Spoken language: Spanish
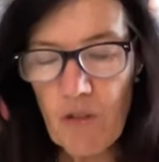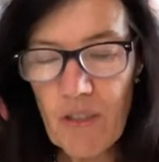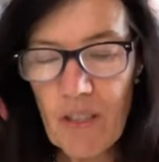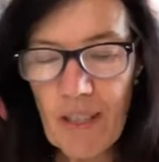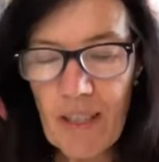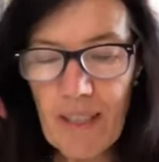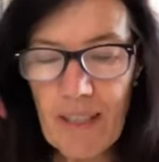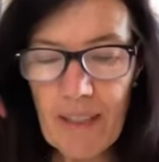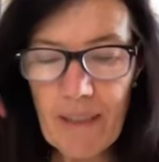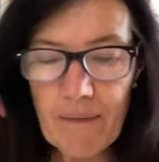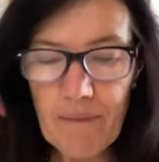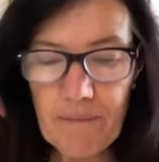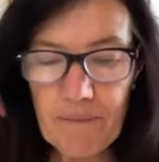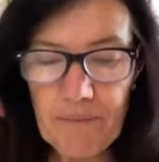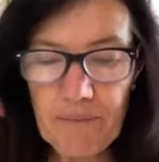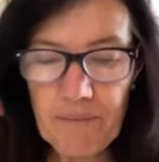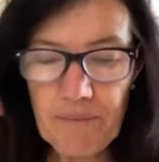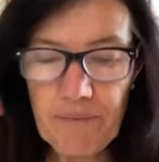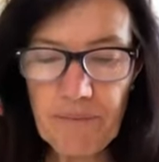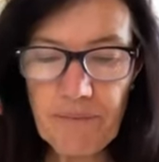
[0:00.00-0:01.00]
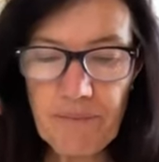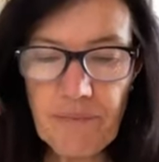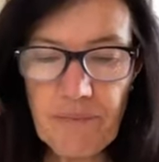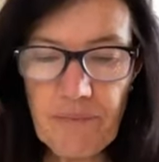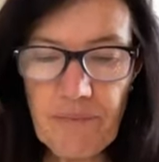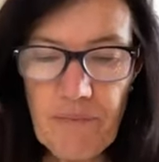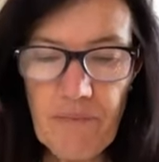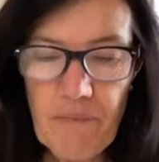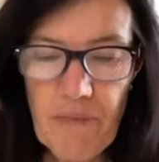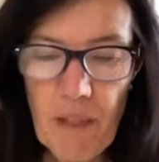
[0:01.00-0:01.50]
O sea que,
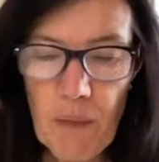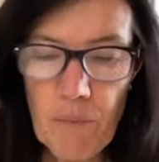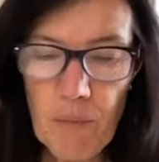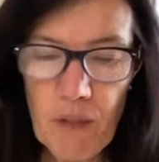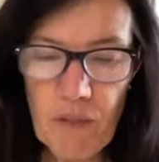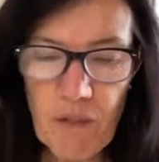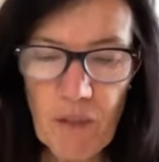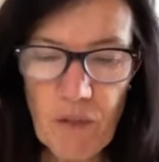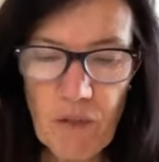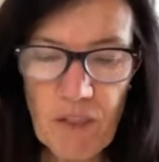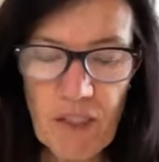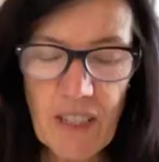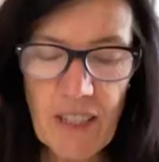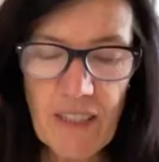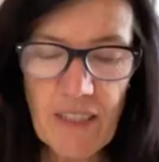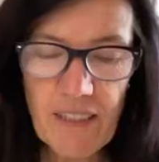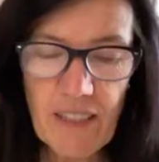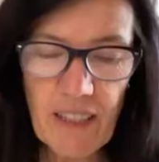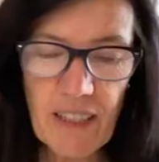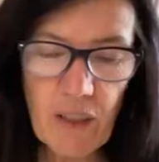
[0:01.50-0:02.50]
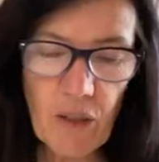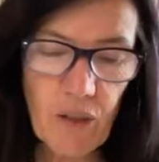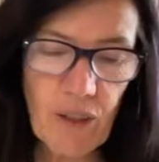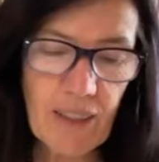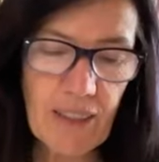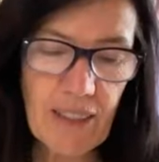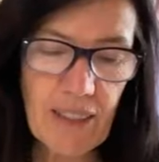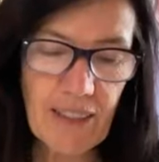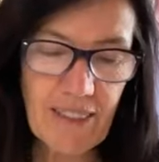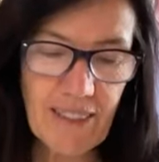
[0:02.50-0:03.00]
pues Faustina dice que
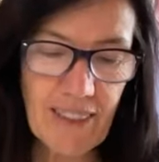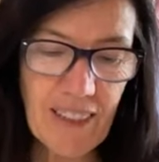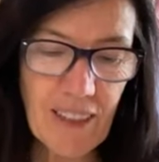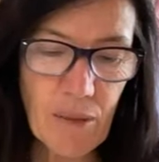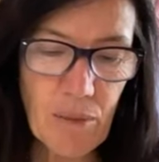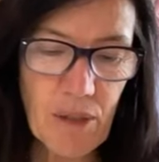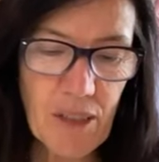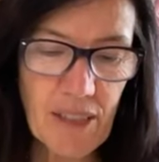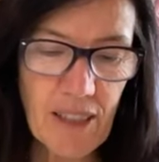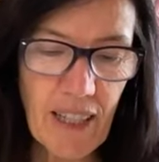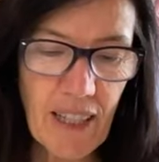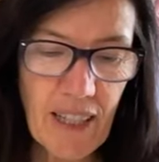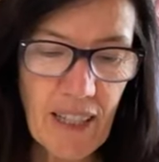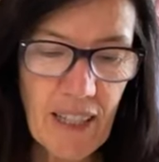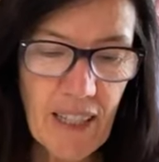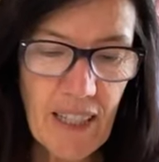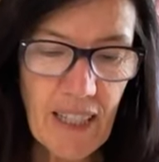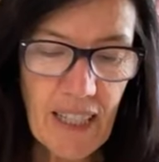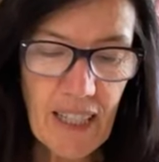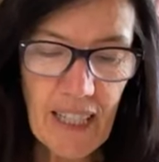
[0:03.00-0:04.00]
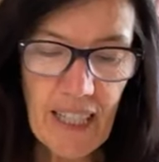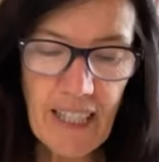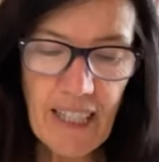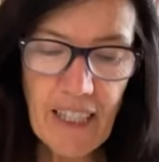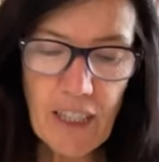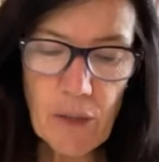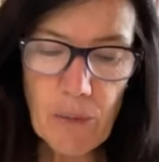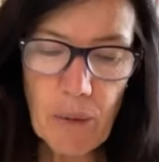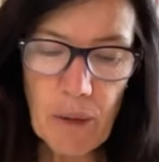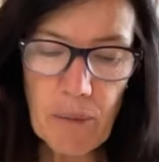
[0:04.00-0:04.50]
durante la Santa Misa
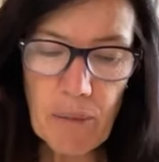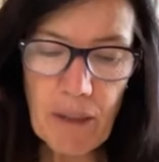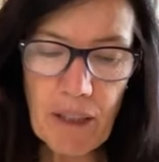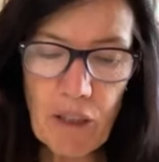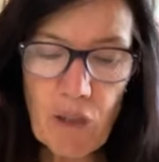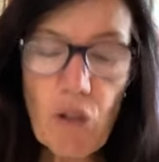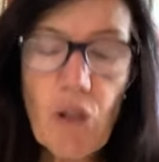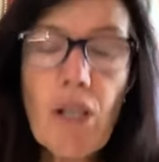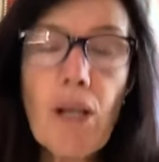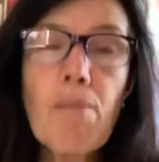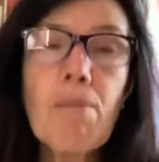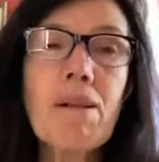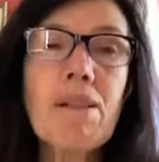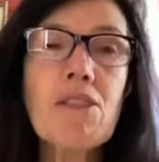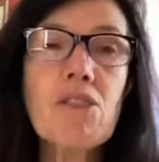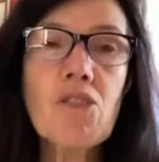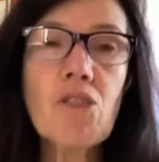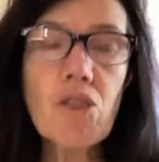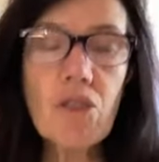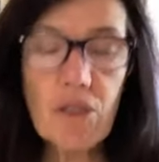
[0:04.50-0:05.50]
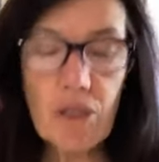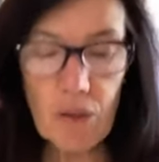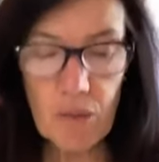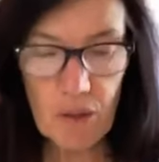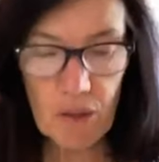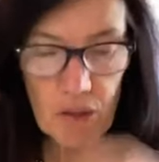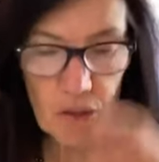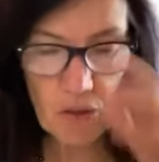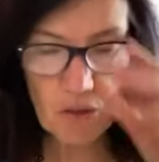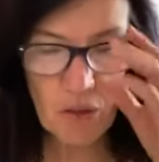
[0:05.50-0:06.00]
ella experimentó la pasión
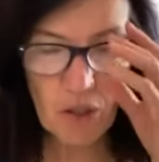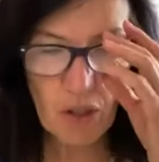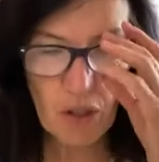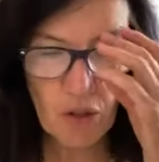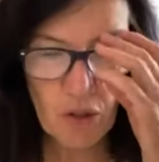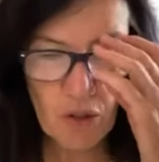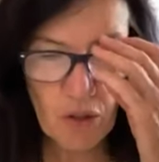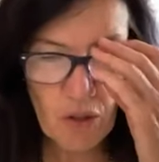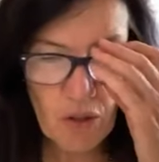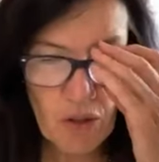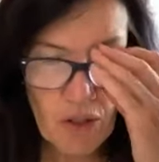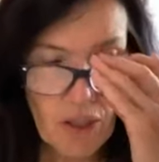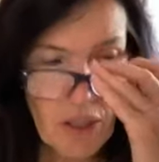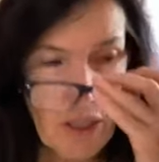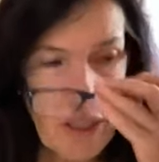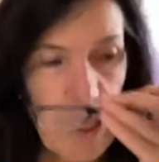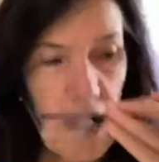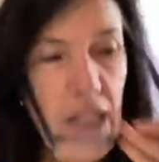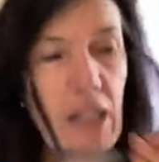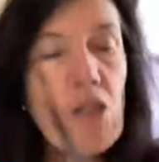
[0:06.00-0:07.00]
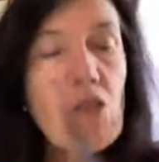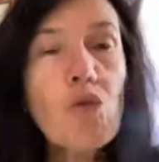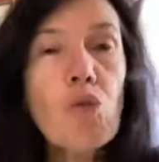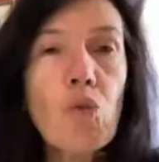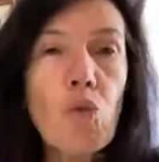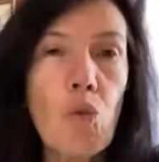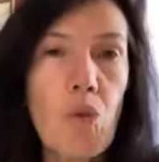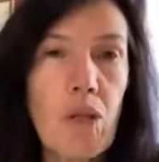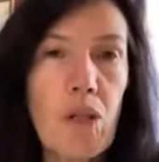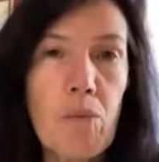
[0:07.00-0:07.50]
de nuestro Señor en
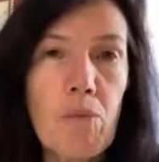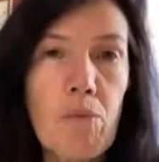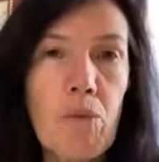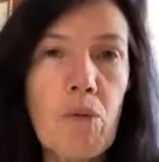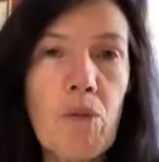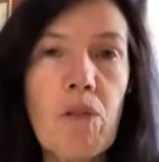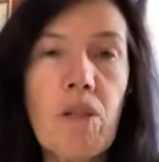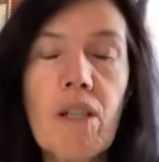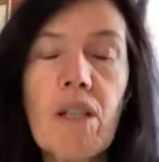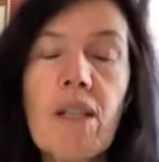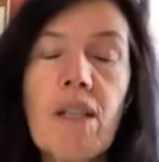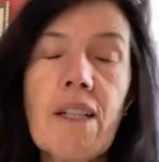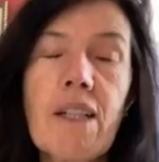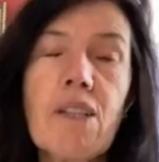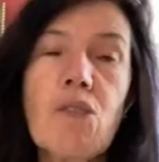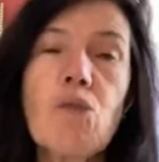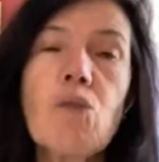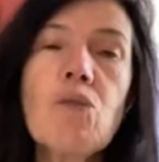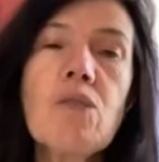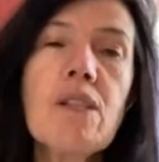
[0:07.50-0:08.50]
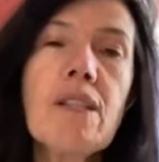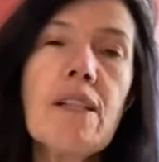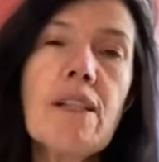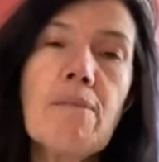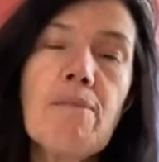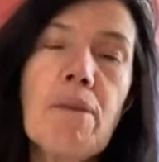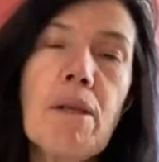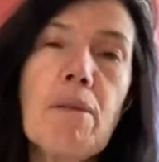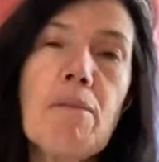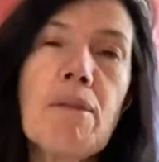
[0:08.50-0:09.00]
su cuerpo. Jesús
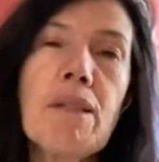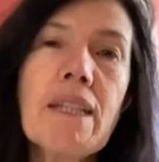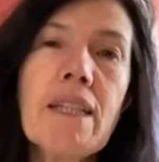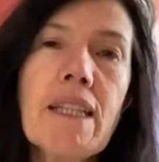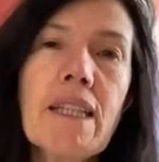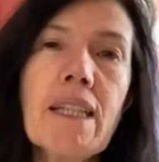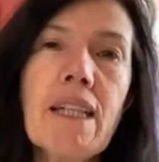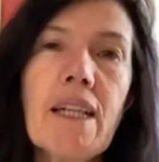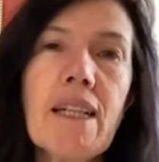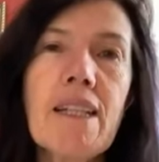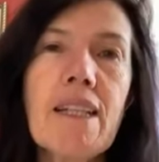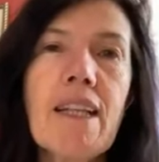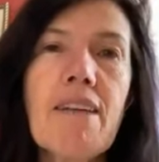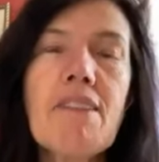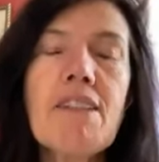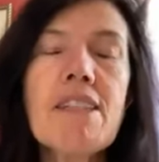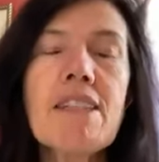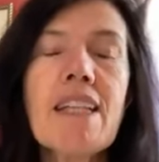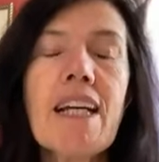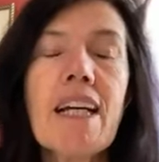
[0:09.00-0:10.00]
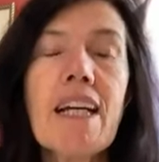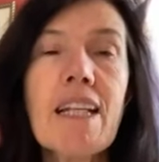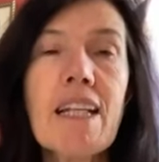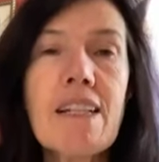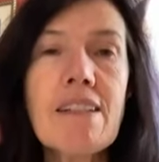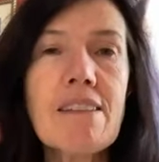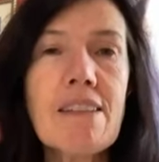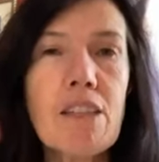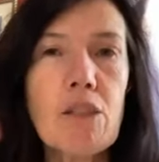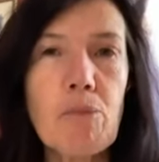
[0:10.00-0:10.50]
le permitía, le daba esta
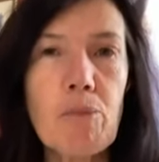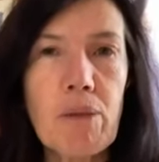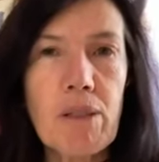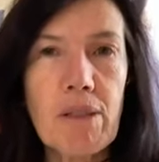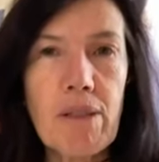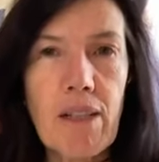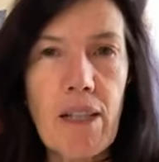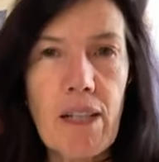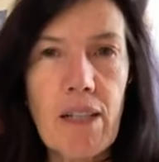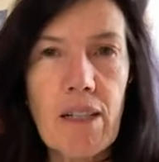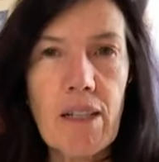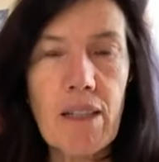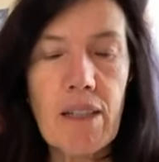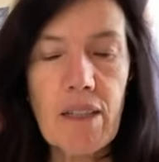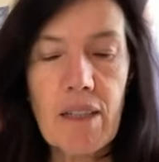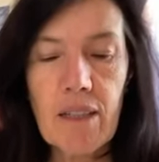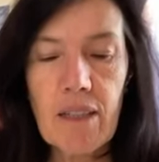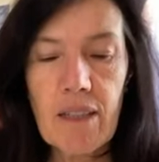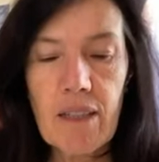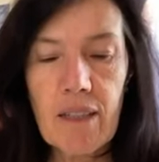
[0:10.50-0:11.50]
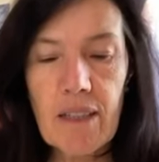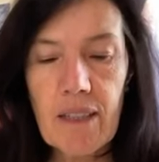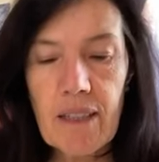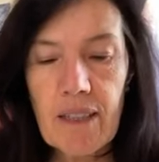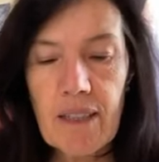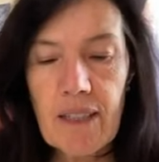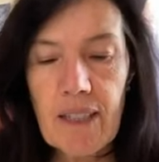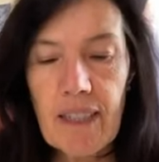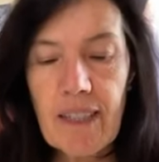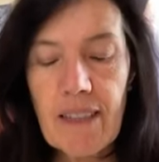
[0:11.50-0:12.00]
gracia especial
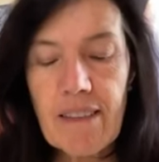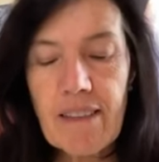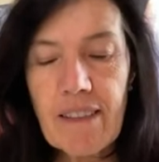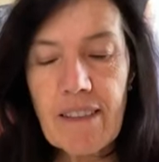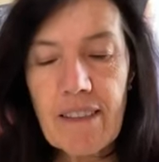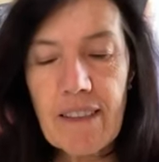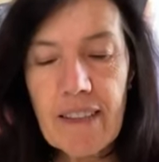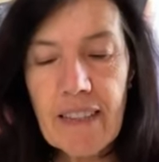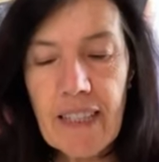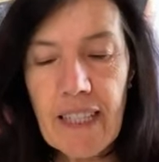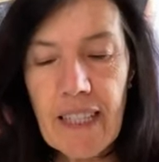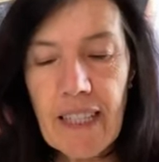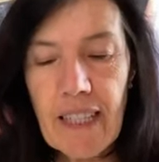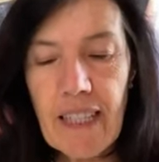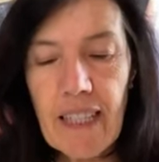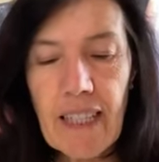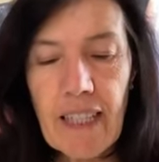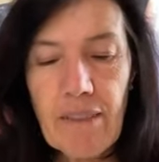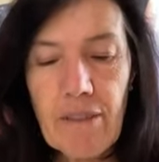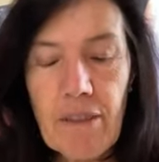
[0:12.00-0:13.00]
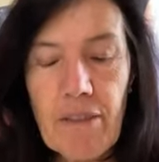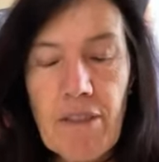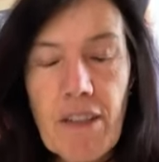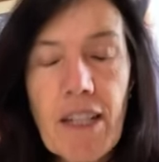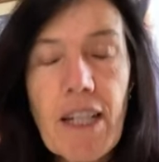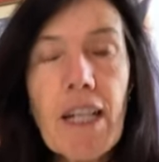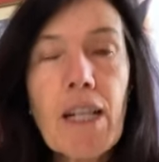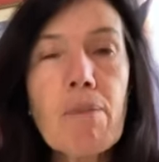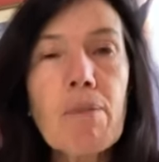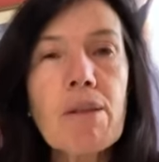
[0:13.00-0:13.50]
de que sintiera, de que
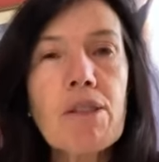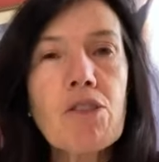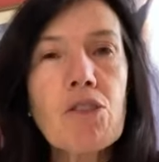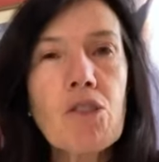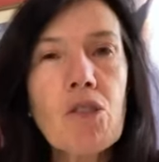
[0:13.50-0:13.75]
viviera la